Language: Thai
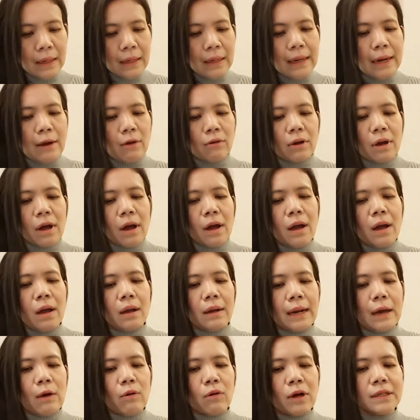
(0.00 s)
แล้วก็
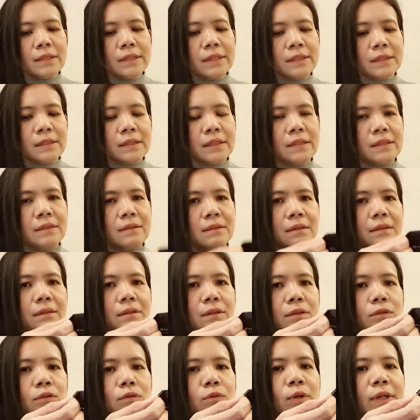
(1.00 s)
เราก็
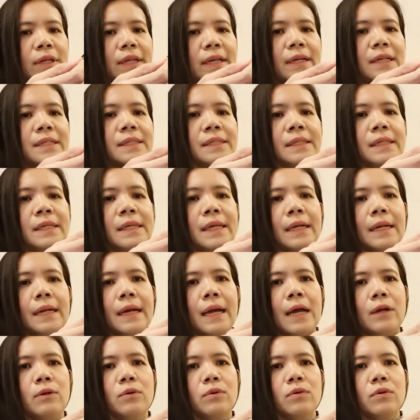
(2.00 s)
ตัวนี้ก็ฉีด
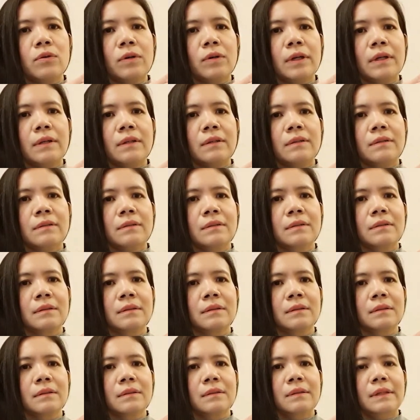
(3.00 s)
นะคะทุกคน
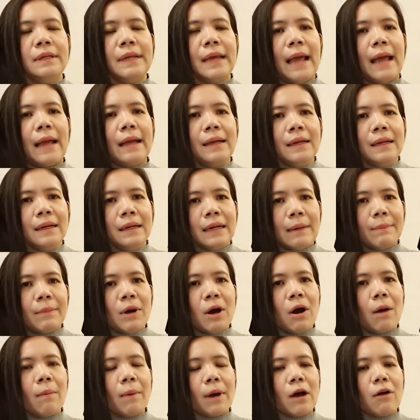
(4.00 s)
เนี่ย
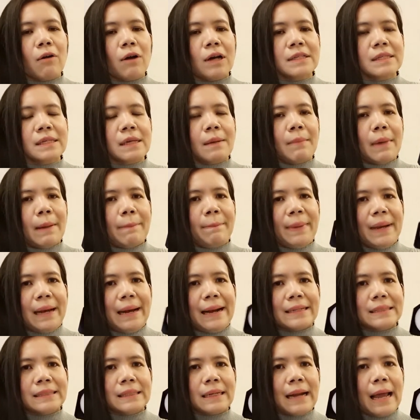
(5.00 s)
น้ำหอมเขาก็จะมาเป็น
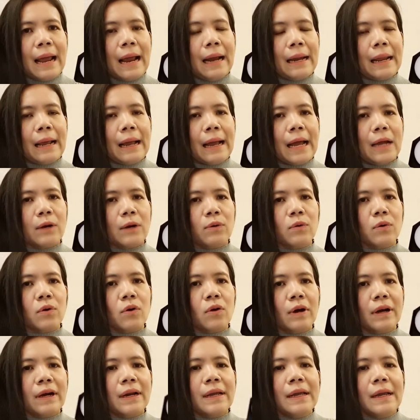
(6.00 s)
ลักษณะเนี่ยค่ะทุกค
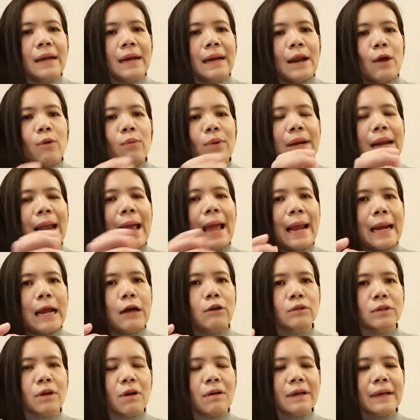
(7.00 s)
น แล้วเวลา
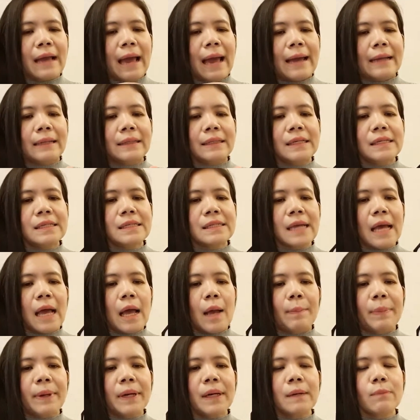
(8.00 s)
เราต้องการที่จะ
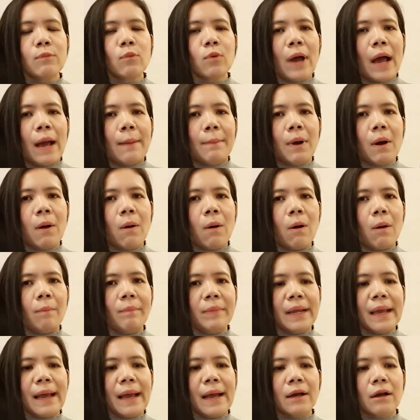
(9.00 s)
เพิ่มความหอม
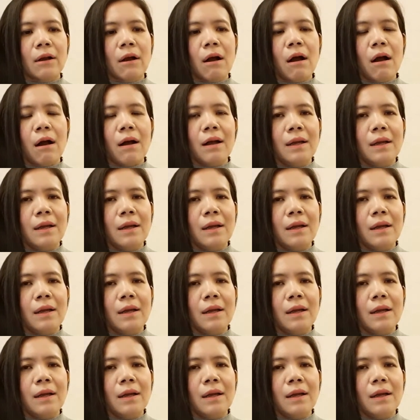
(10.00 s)
เนี่ยก็